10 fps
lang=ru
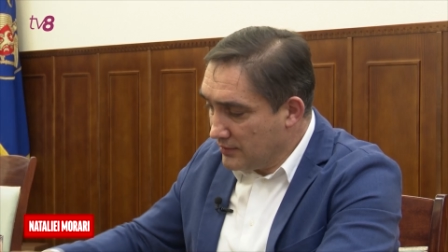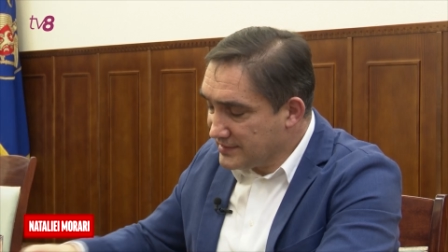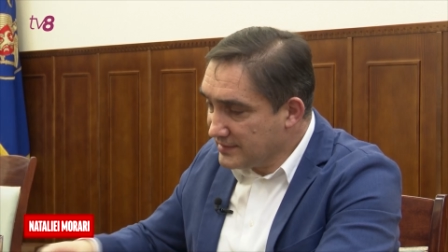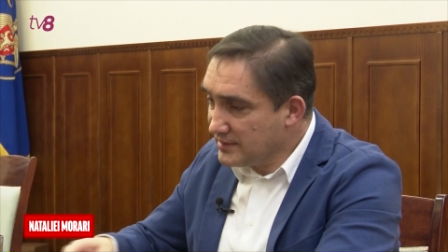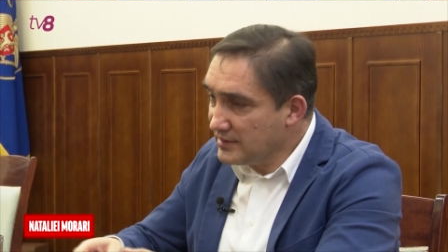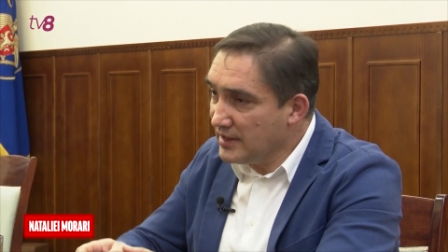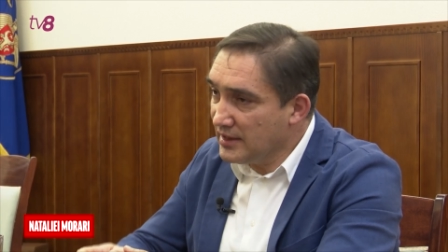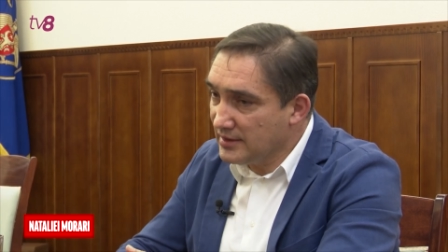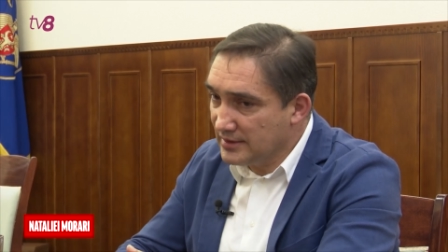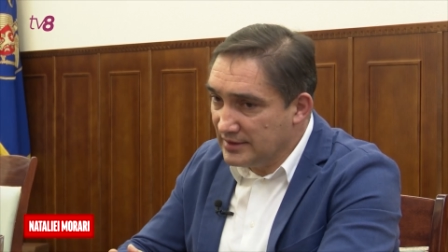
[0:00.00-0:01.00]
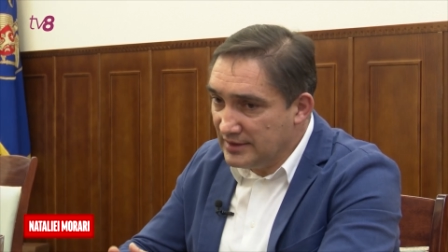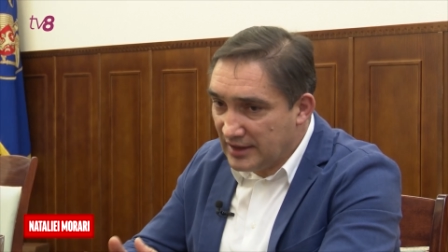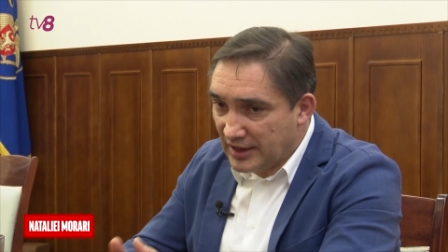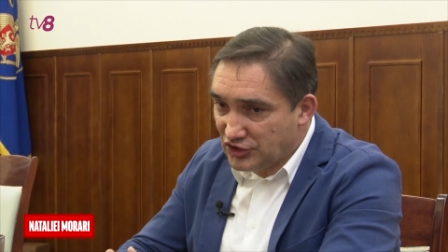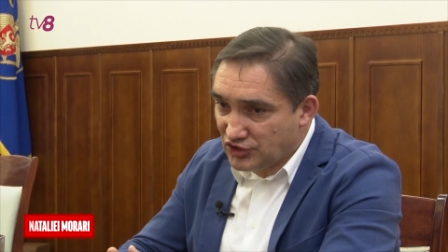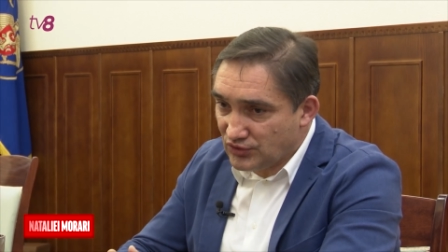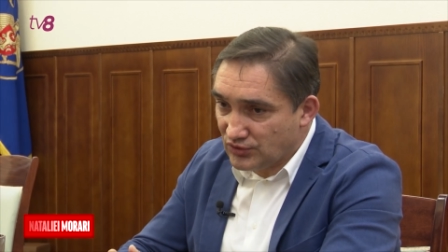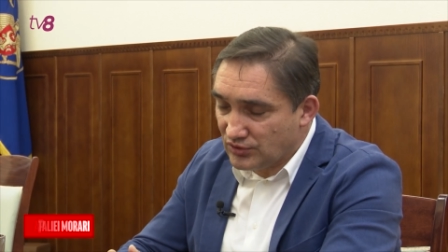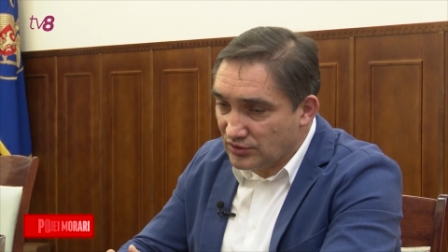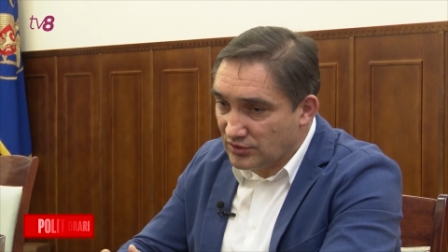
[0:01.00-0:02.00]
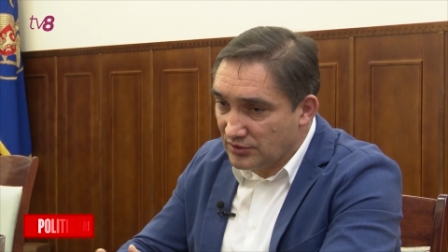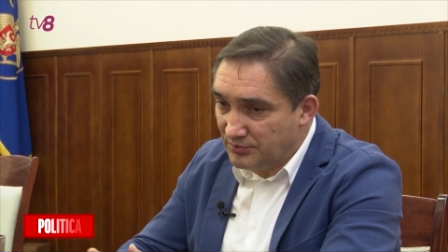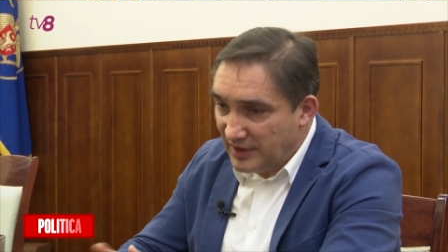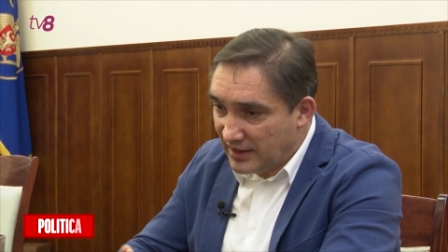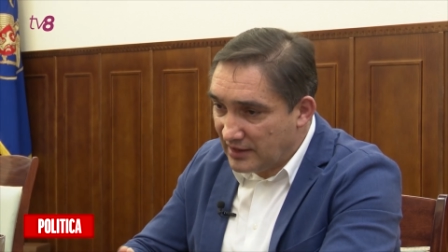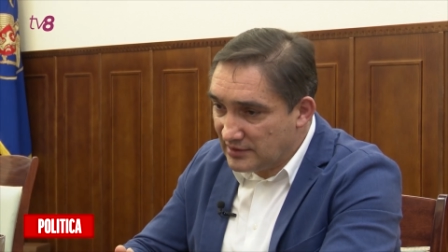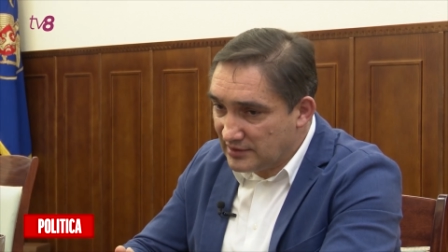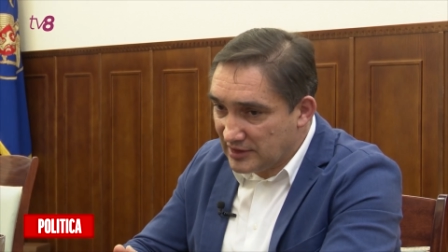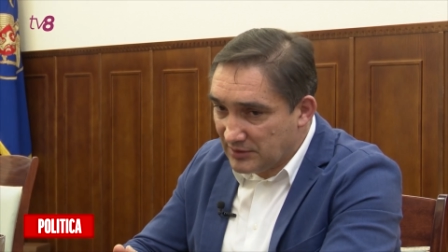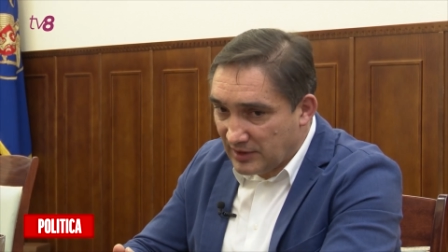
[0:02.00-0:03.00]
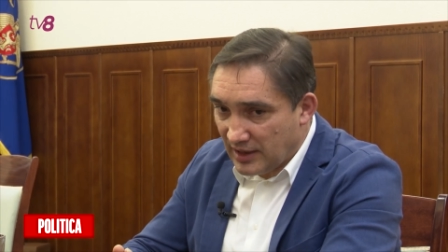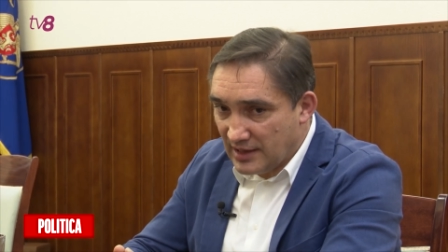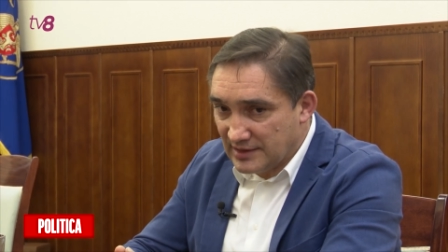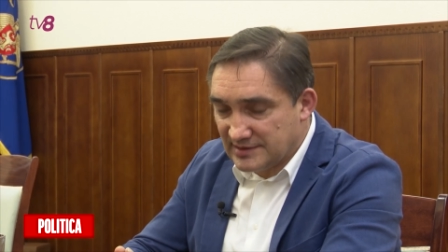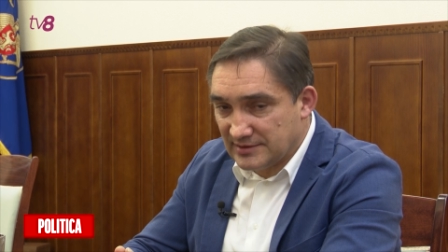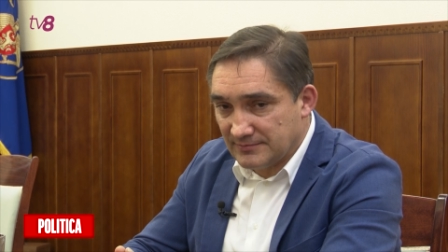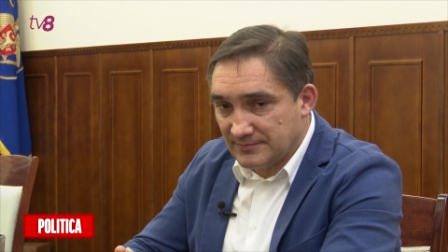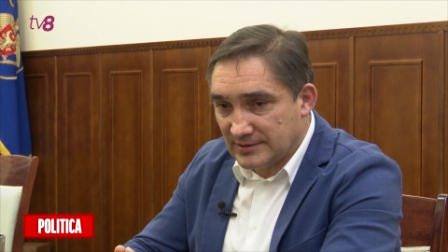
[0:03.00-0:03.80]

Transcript: Знаете, я не хочу э, переходить таким крайностям.